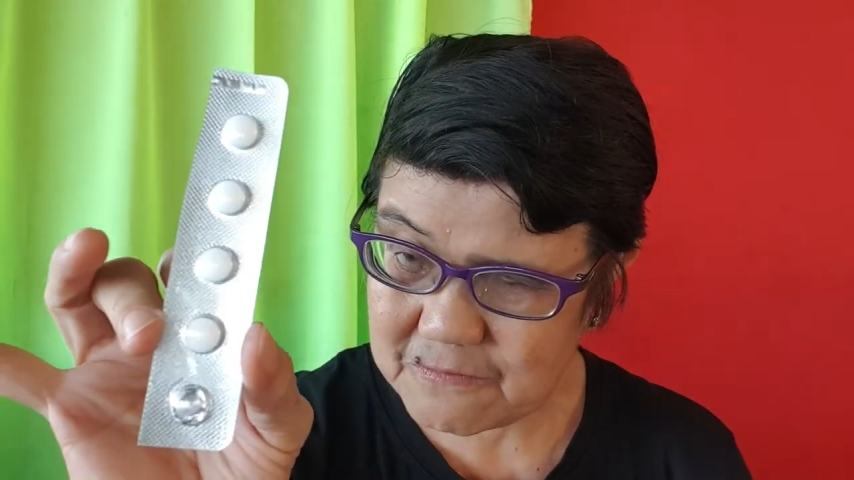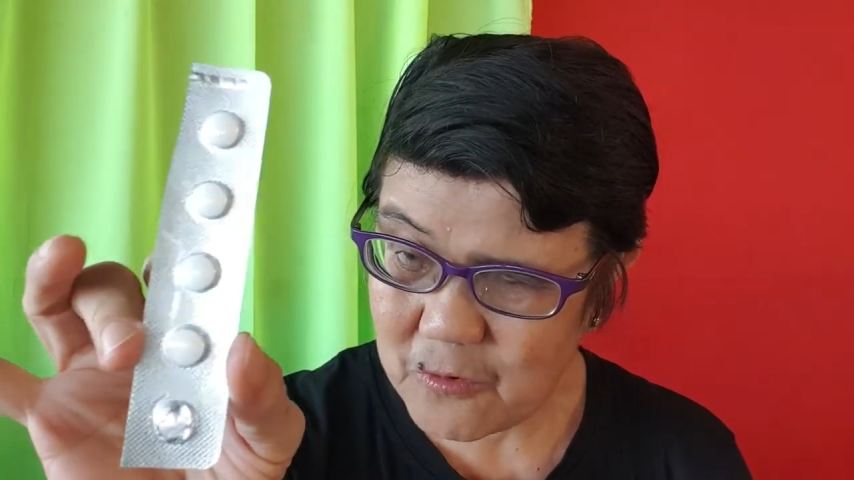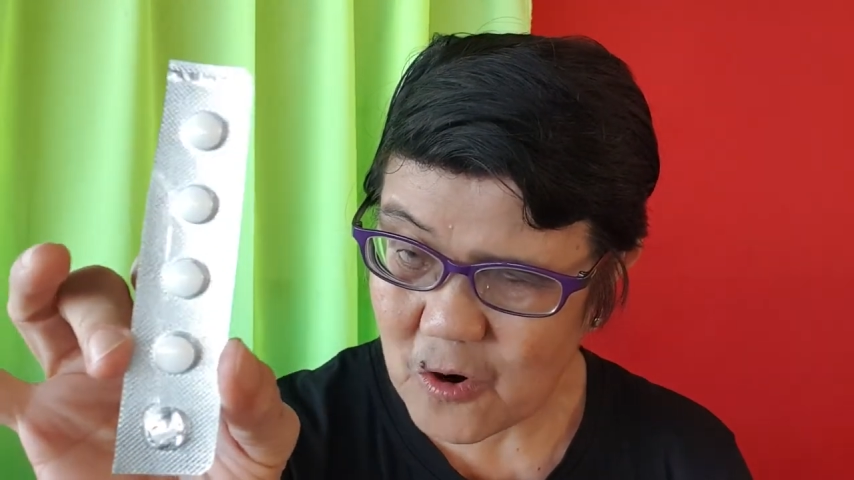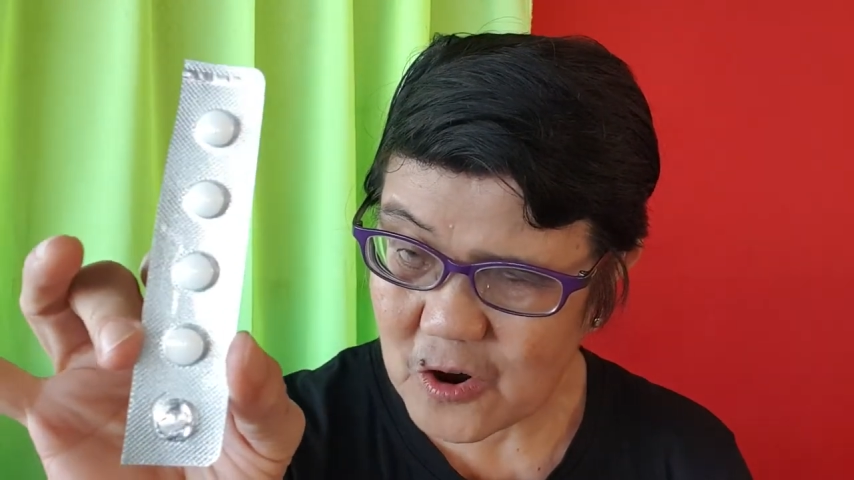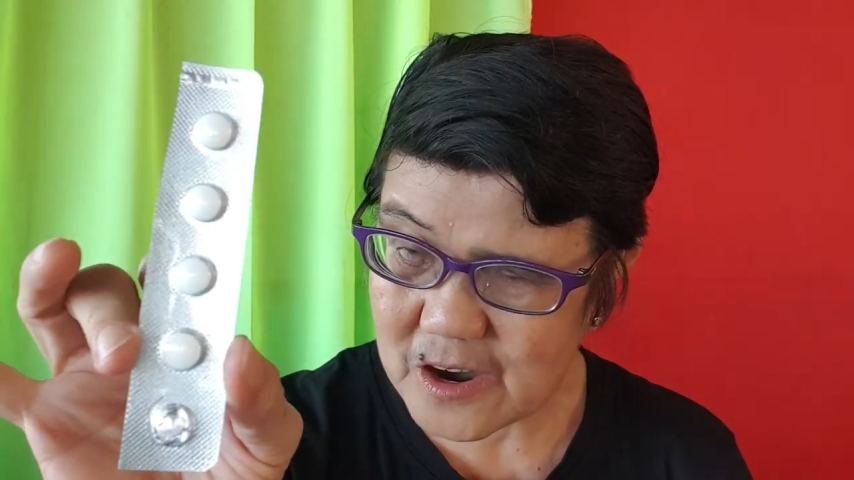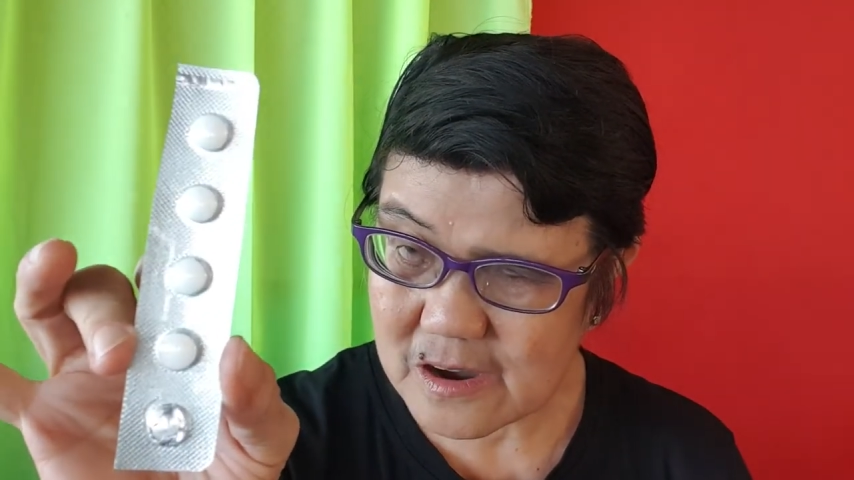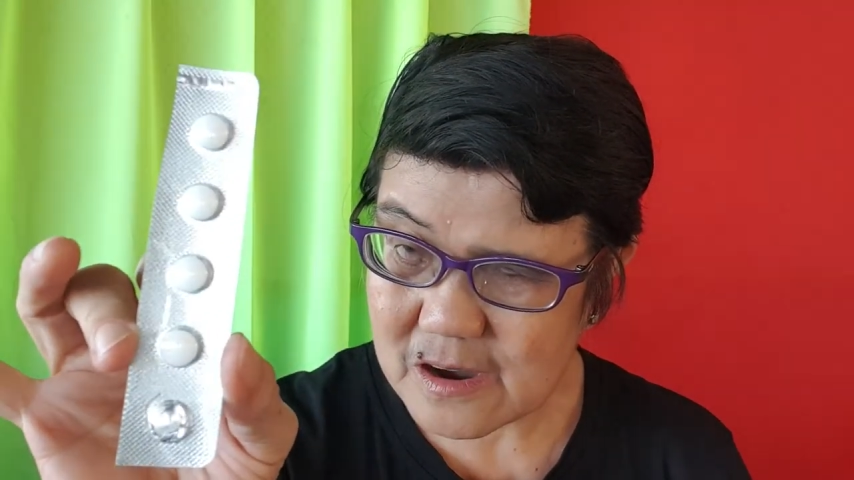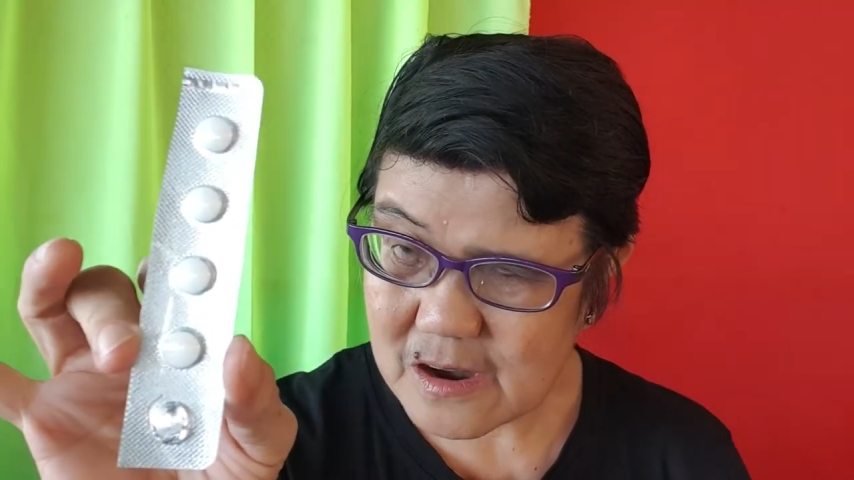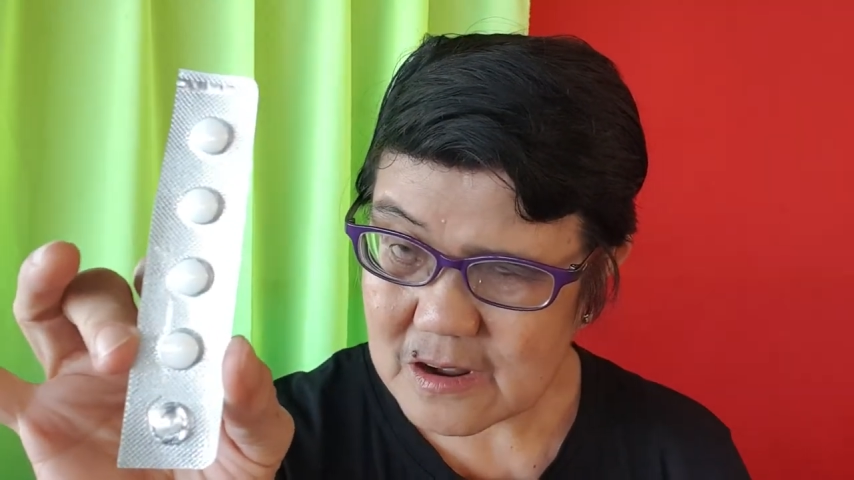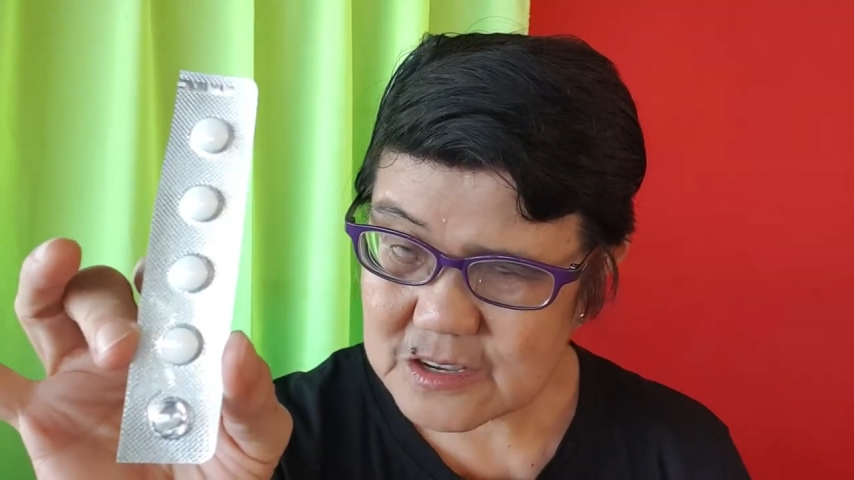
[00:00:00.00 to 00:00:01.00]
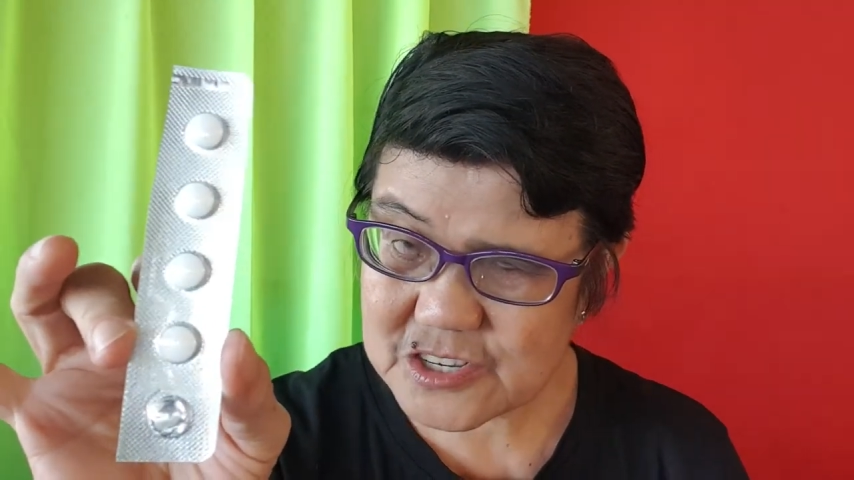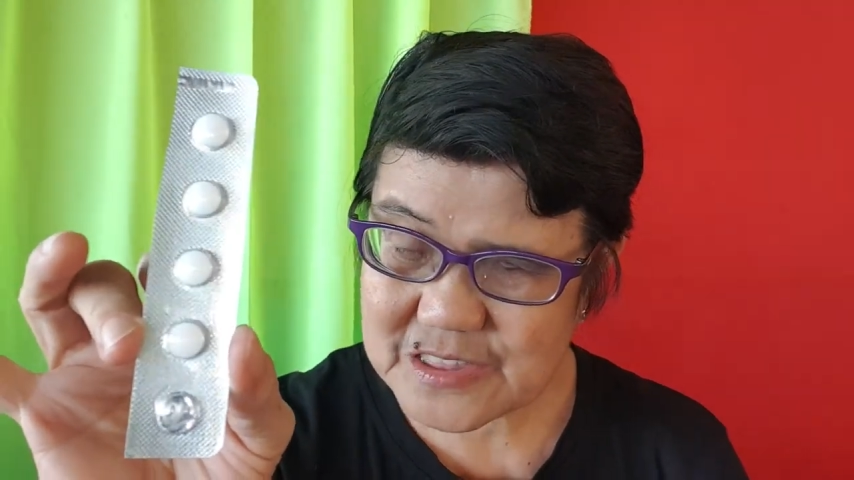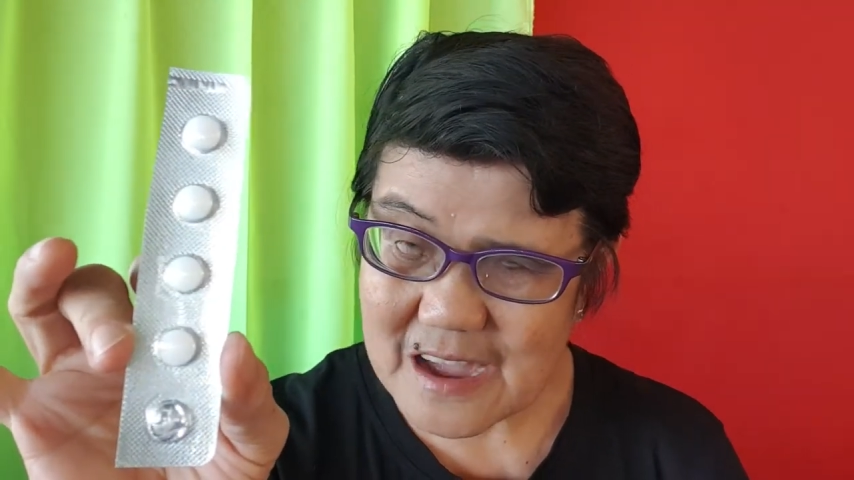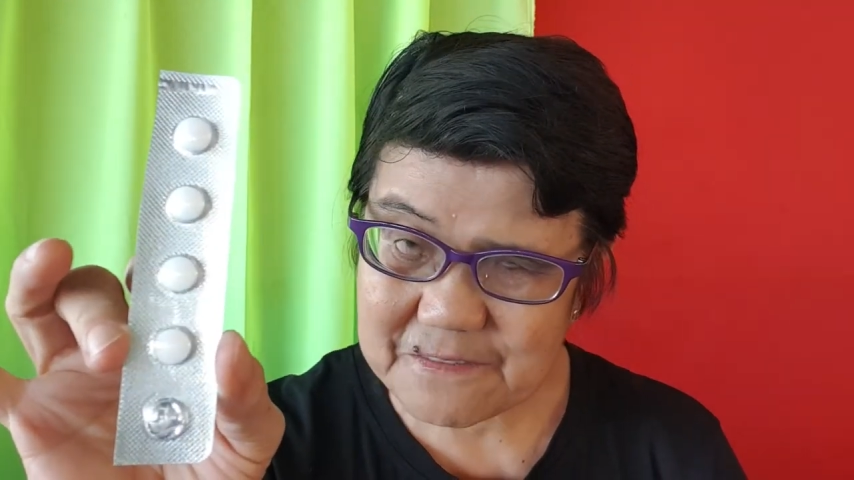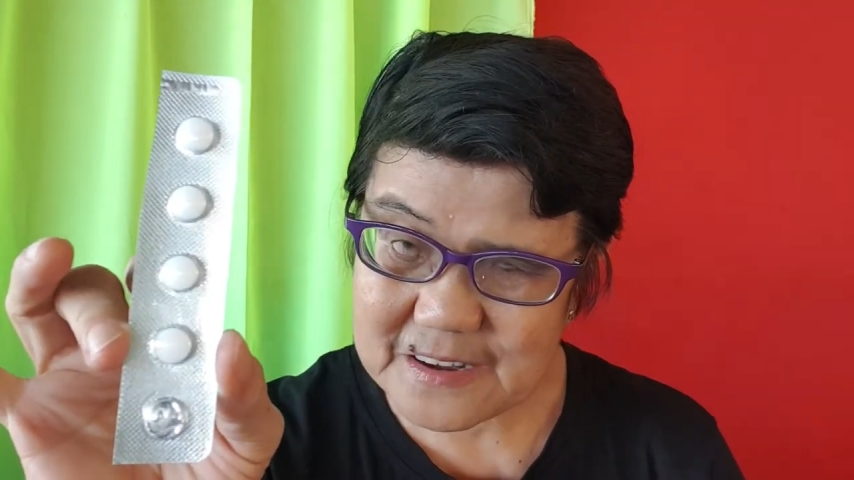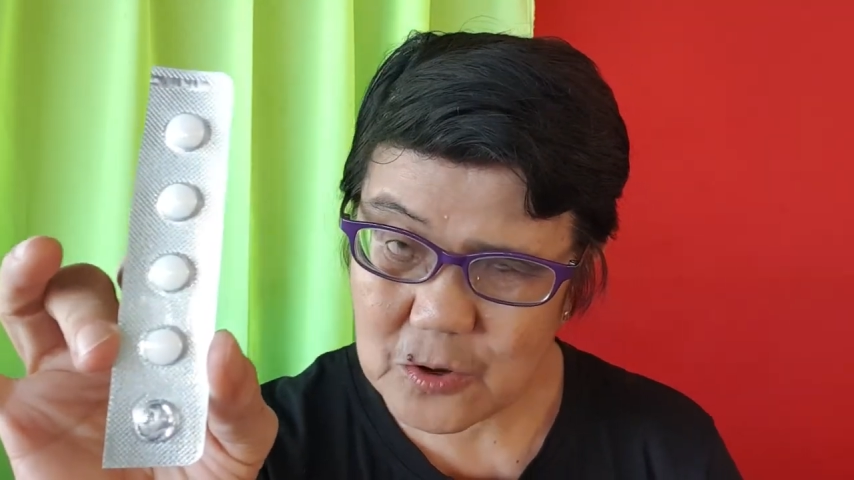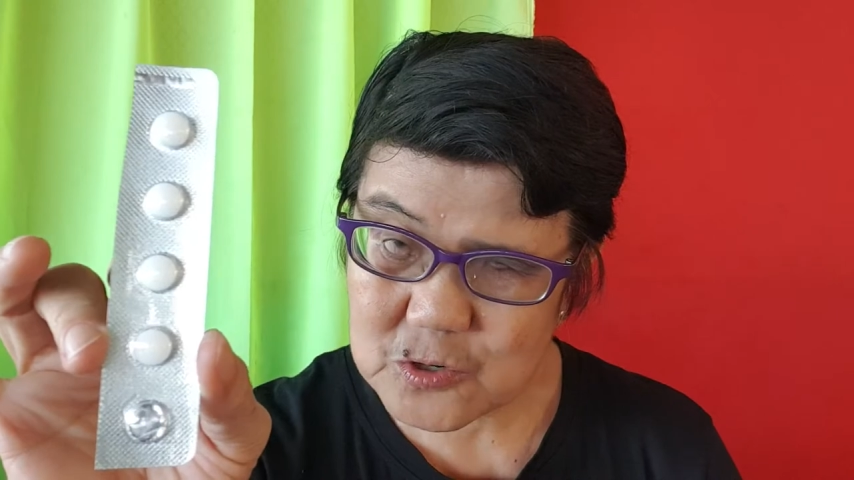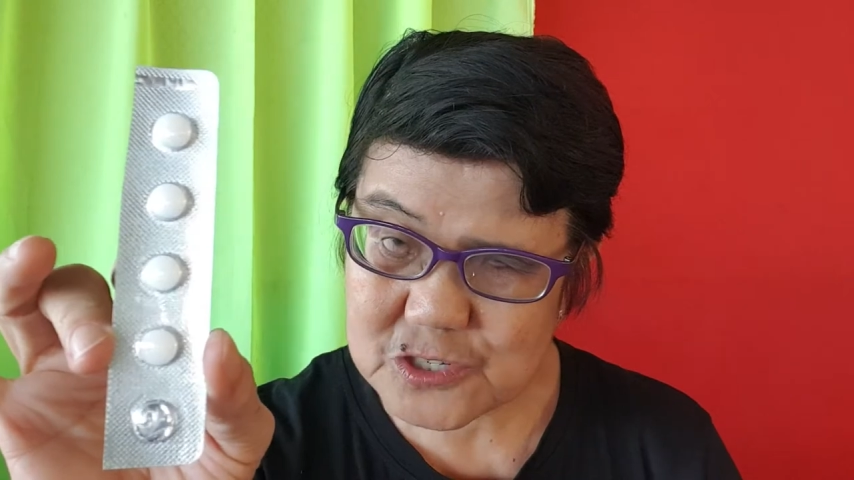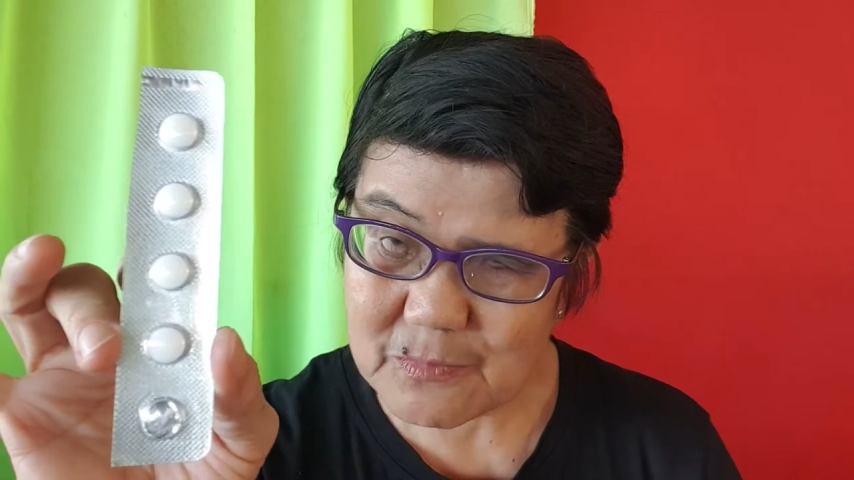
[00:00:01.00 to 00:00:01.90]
for stuffy nose,